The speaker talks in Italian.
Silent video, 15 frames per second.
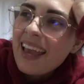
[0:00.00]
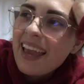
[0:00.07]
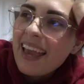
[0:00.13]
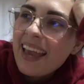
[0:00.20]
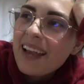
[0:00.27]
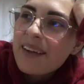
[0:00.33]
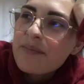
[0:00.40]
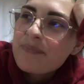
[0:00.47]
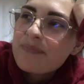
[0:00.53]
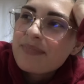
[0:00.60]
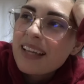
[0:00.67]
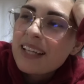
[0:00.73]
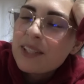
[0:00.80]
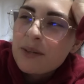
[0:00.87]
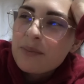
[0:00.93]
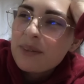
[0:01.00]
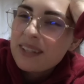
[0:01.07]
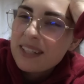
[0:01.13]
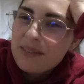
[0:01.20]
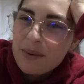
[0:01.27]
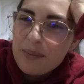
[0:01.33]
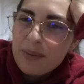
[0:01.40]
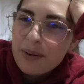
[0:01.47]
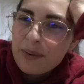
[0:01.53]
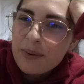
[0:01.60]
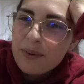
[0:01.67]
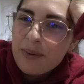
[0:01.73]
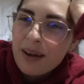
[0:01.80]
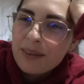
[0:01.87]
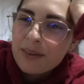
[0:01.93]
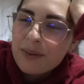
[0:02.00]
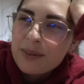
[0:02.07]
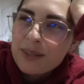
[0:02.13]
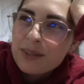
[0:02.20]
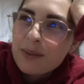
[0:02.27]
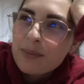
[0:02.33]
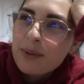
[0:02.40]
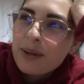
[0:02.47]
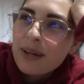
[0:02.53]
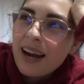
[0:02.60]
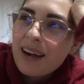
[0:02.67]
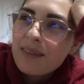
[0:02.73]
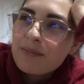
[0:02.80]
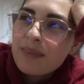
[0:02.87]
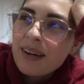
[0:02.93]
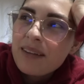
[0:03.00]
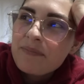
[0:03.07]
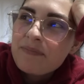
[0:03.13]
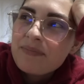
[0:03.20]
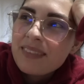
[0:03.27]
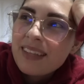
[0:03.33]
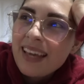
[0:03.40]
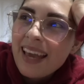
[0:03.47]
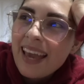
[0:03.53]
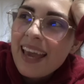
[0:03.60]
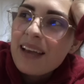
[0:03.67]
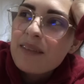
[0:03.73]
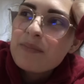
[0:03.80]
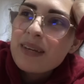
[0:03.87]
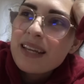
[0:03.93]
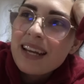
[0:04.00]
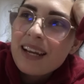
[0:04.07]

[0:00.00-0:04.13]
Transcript: E, ehm, e c'è un motivo per cui guardo questo programma e mi